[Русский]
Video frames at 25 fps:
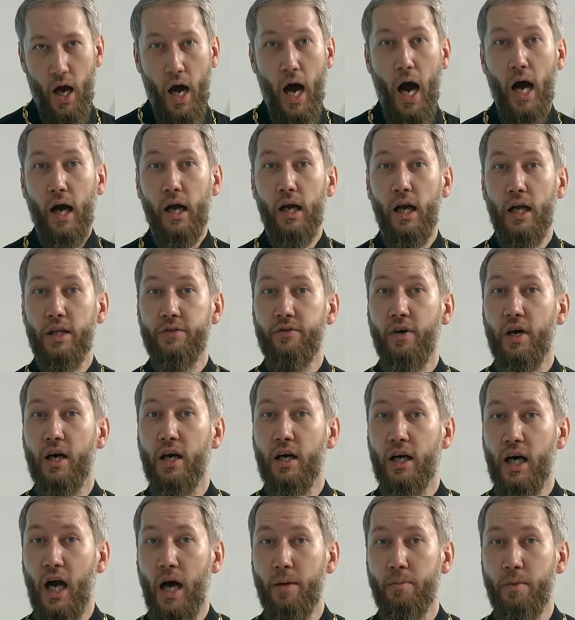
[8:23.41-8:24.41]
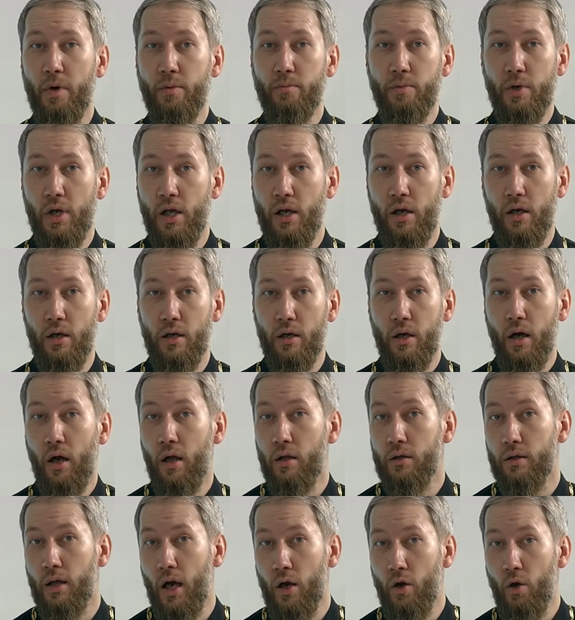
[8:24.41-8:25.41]
а клятва храмом или
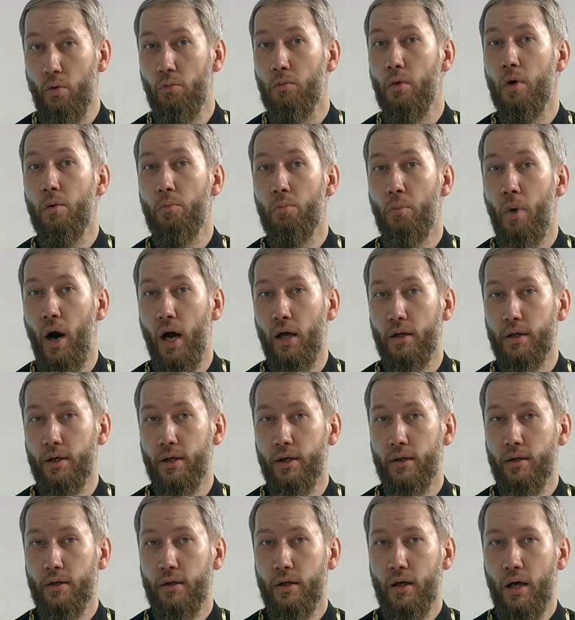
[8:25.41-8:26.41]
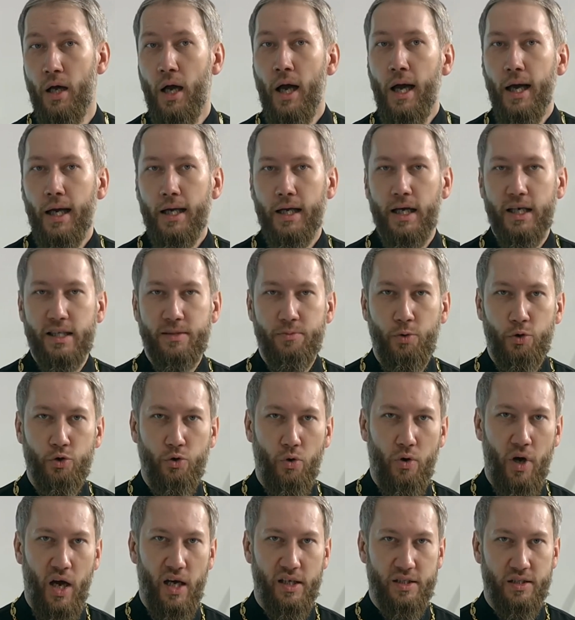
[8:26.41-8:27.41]
алтарем – малой – Господь
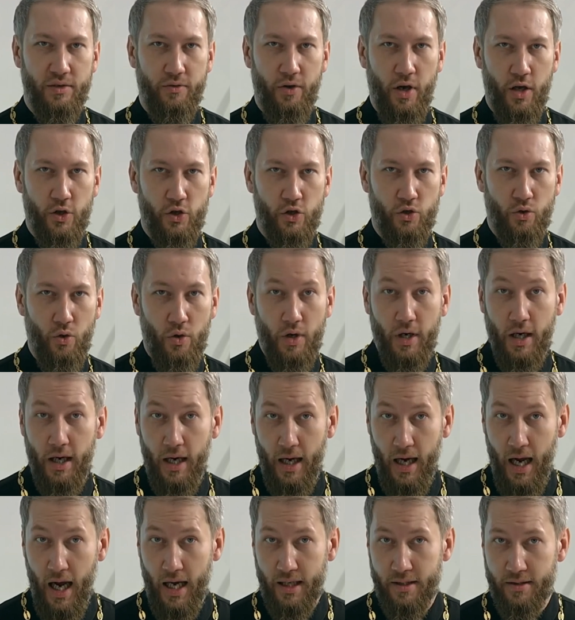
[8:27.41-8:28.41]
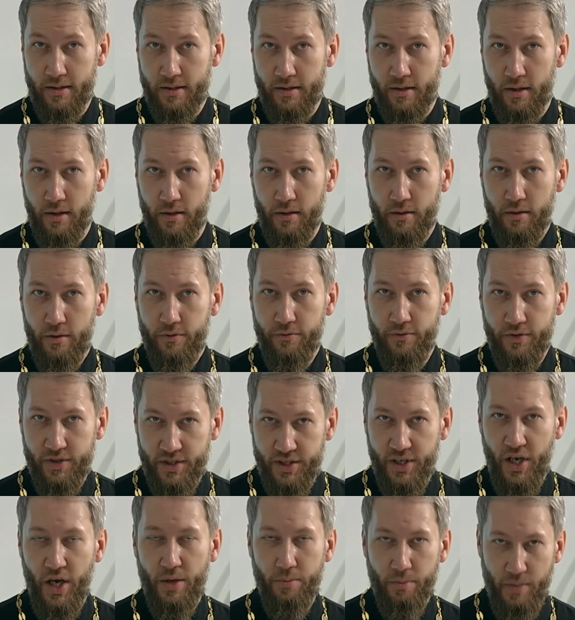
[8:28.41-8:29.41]
указывает, что клясться
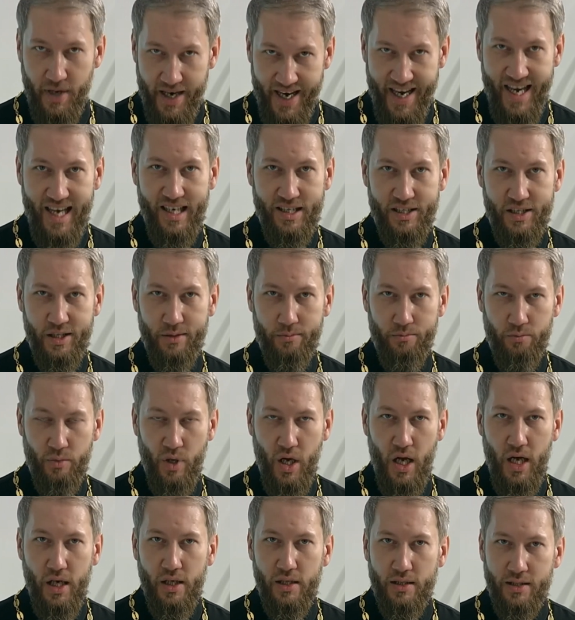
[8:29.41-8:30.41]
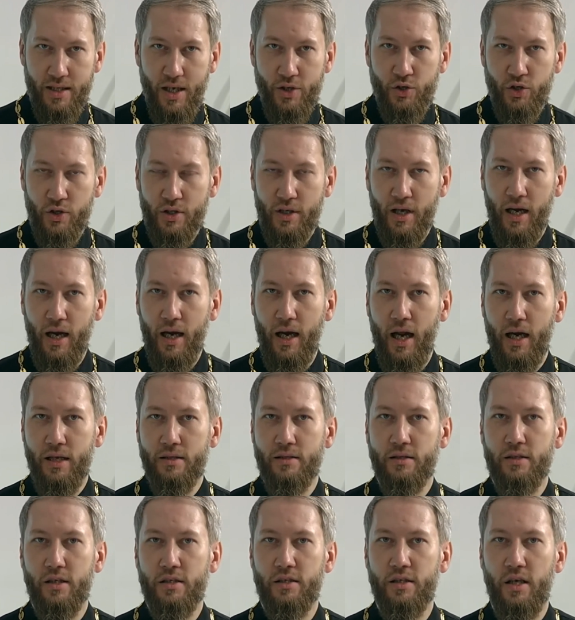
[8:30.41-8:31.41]
всем этим значит
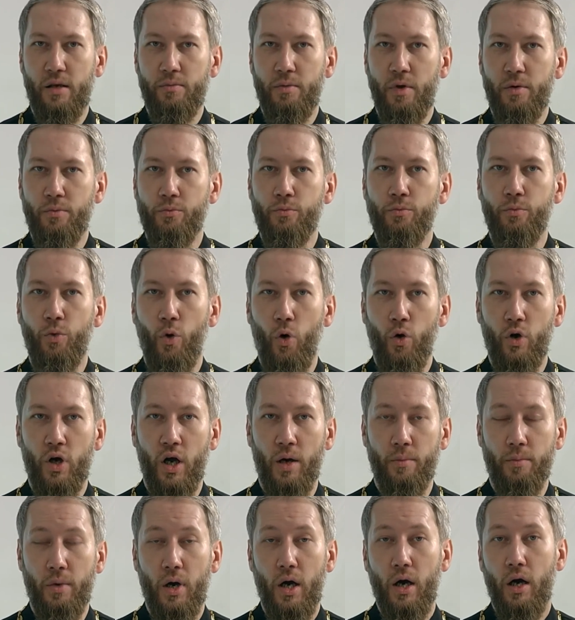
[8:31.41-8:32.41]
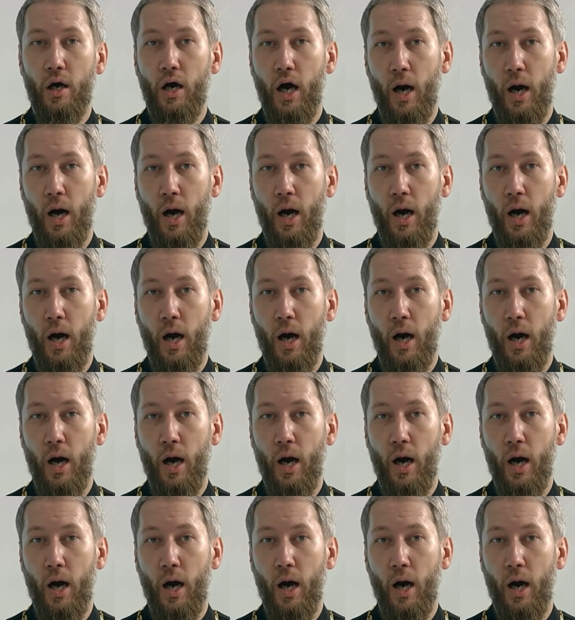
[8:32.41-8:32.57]
клясться самим Богом,